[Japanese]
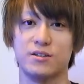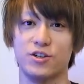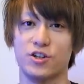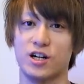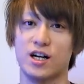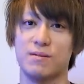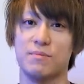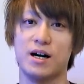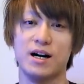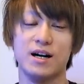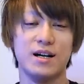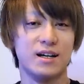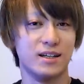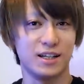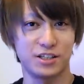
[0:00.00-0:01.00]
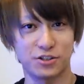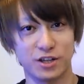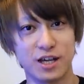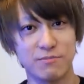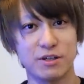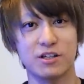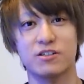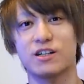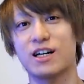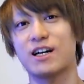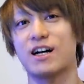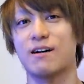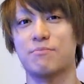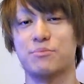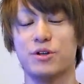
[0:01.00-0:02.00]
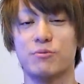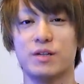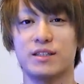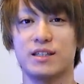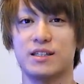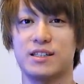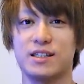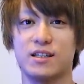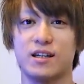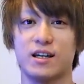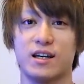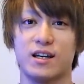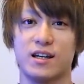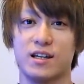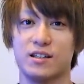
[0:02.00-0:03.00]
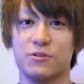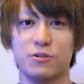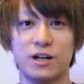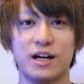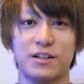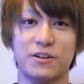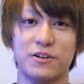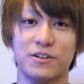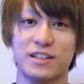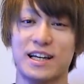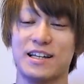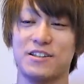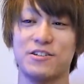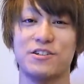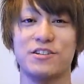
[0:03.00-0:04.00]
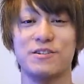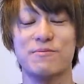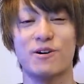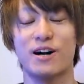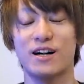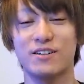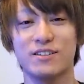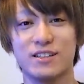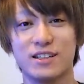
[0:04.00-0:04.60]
というか、まあ、ラッシュゲーミングから発表もあったし、えー、動画のタイトルにもある